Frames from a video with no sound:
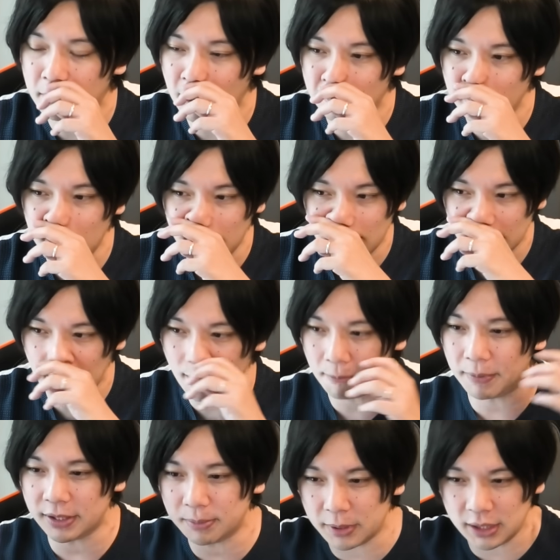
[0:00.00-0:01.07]
まあ目がね、
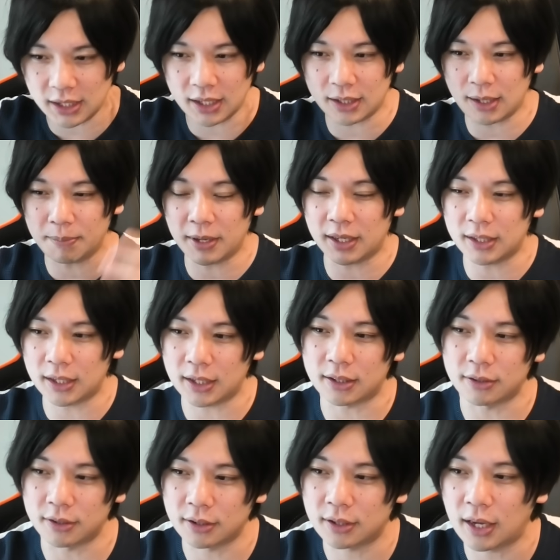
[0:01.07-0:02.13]
ベシベシって目が出て
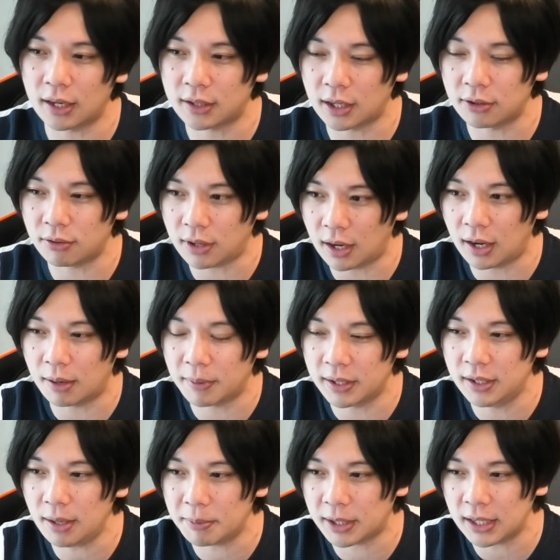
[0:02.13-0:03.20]
くる携帯とか、まあ
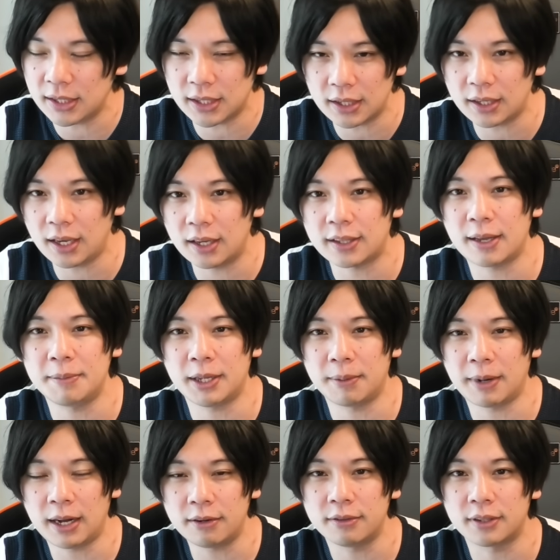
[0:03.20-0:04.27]
言えば第三形態みたい
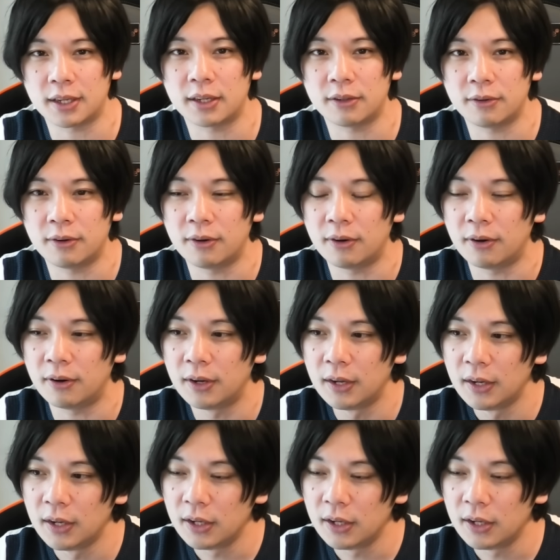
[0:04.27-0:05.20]
なのもあるんだけど、